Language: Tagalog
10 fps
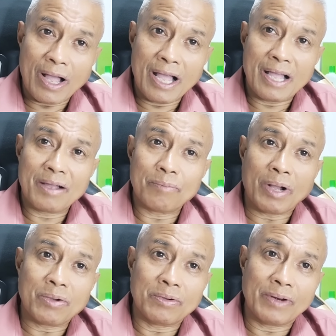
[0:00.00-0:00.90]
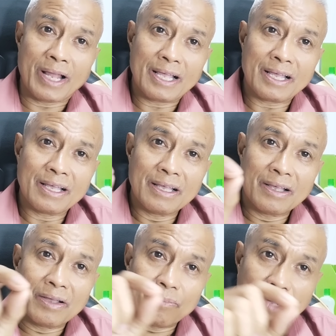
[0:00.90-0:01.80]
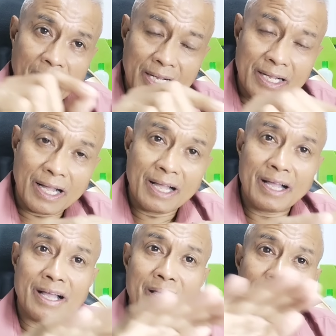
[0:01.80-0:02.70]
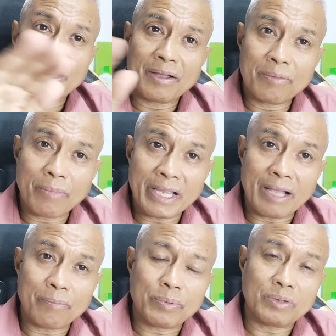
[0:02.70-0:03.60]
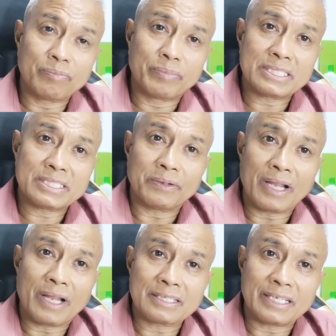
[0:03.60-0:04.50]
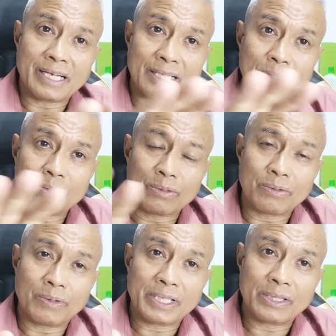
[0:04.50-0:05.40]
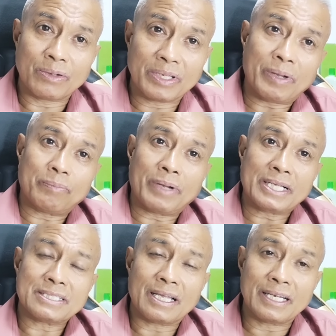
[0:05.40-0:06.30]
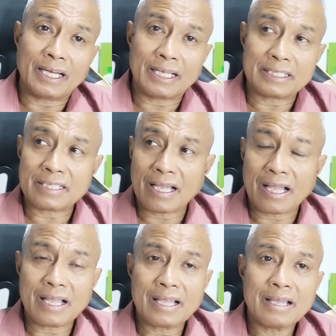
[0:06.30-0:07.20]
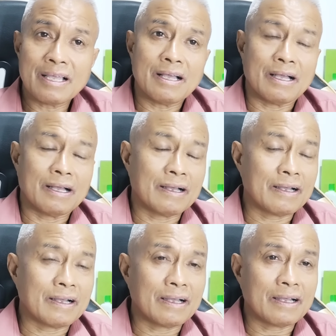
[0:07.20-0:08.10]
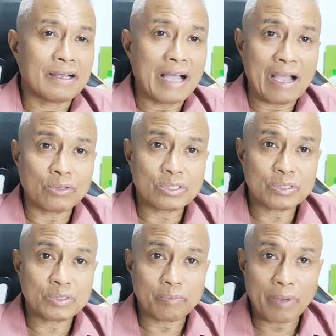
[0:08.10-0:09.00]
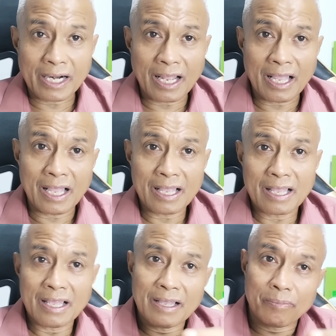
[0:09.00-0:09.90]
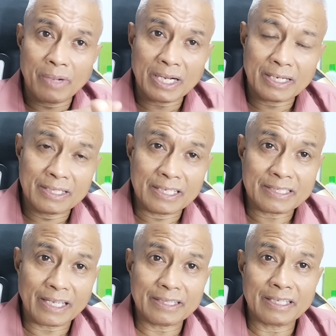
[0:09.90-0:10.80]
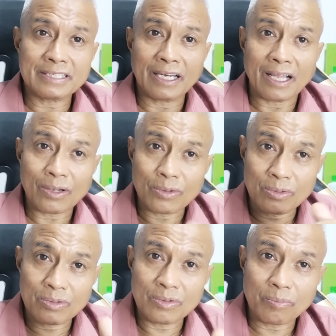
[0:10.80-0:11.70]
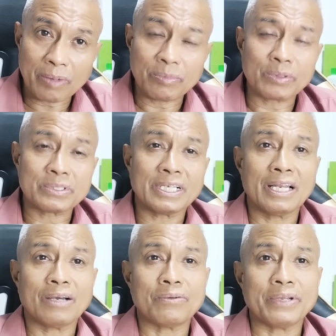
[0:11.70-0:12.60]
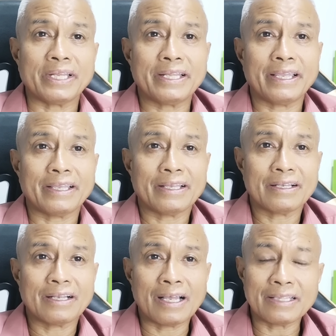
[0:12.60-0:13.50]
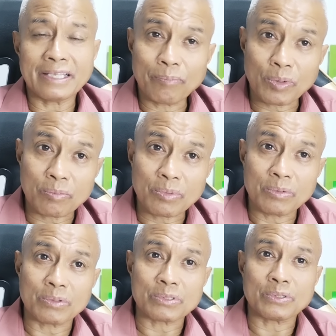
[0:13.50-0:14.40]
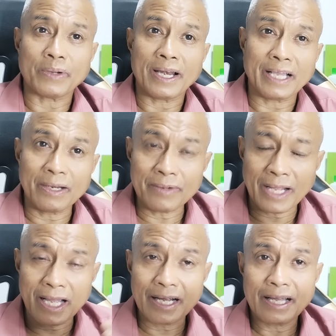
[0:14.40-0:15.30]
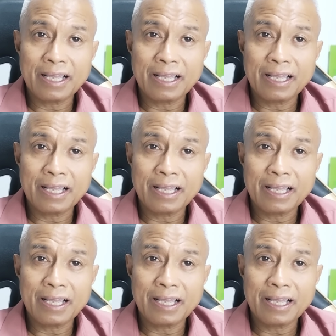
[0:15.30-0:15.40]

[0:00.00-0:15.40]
ang manguna pag uh, may approved version na ang Senado tungkol nito, ipapasa nila sa uh, House para mag-decide din sila kung pabor sila o hindi at i-approve kung gusto nila. Ganun ang